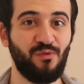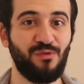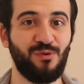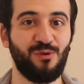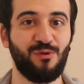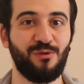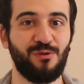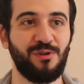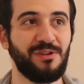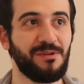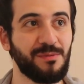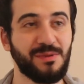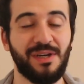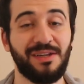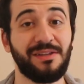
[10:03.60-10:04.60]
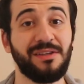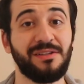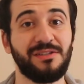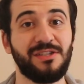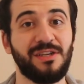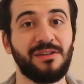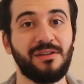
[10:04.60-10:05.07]
bu video yarım saati
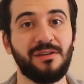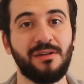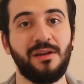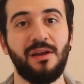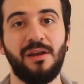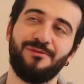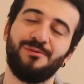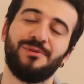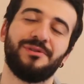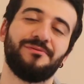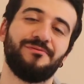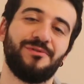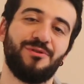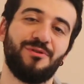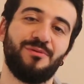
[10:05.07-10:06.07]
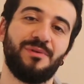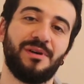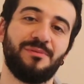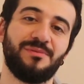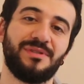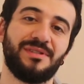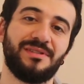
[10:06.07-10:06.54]
geçecekti. Umarım videoyu
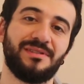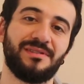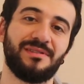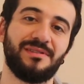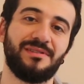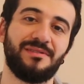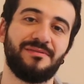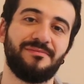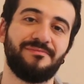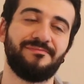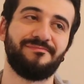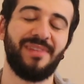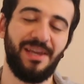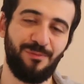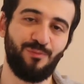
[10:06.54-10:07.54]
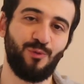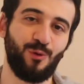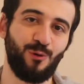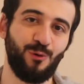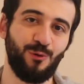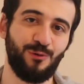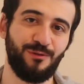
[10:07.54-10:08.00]
beğenmişsinizdir. Hep
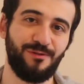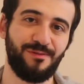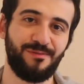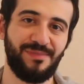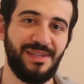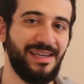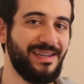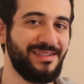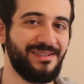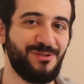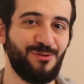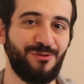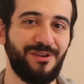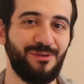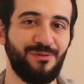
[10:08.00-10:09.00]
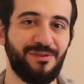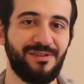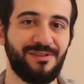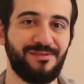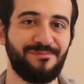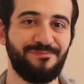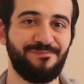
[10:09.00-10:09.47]
mutlu olun. Kendinize çok iyi
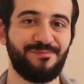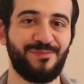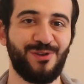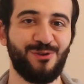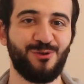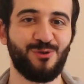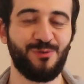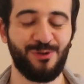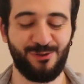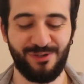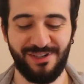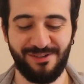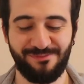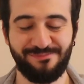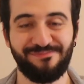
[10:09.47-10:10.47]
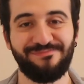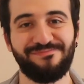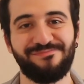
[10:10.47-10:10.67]
bakın. Görüşmek üzere.